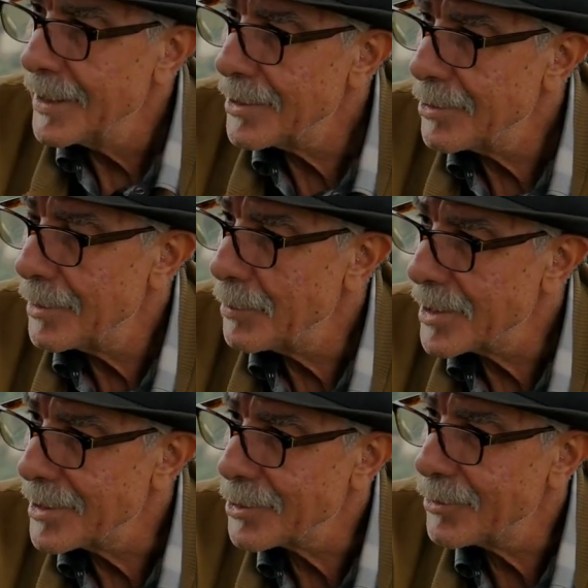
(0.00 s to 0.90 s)
الزول
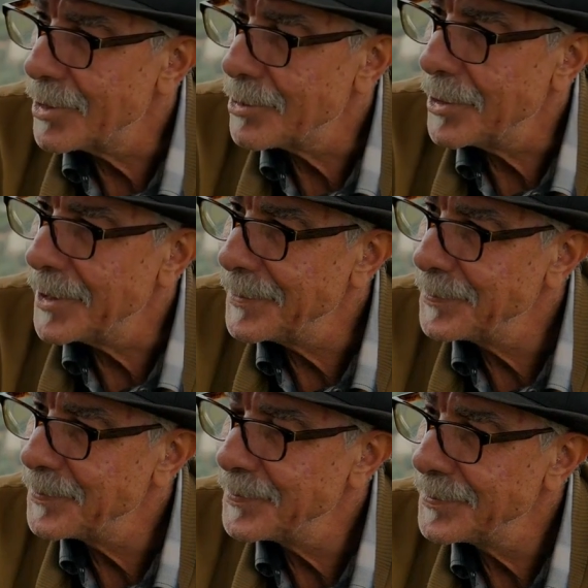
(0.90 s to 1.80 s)
ماس نصوف يسون
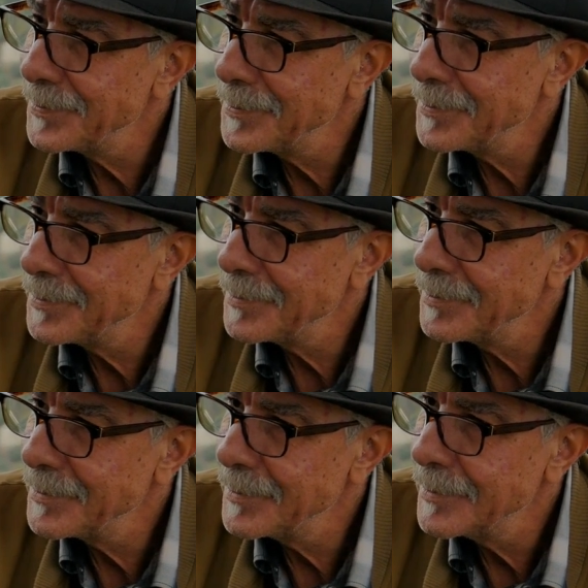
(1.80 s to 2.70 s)
أكي عوز
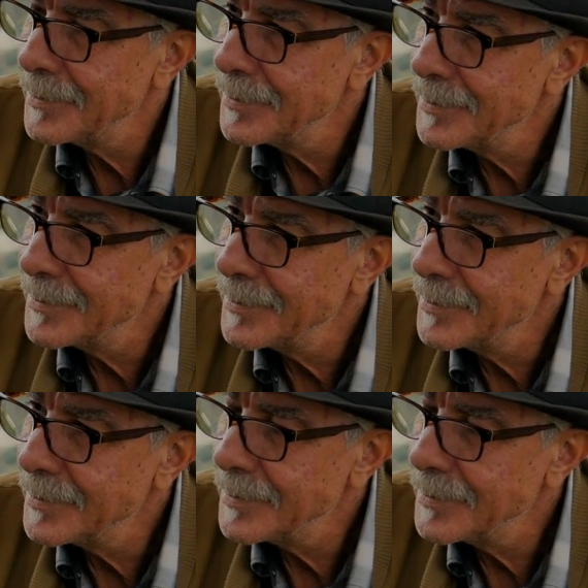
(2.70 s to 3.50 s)
ربي أه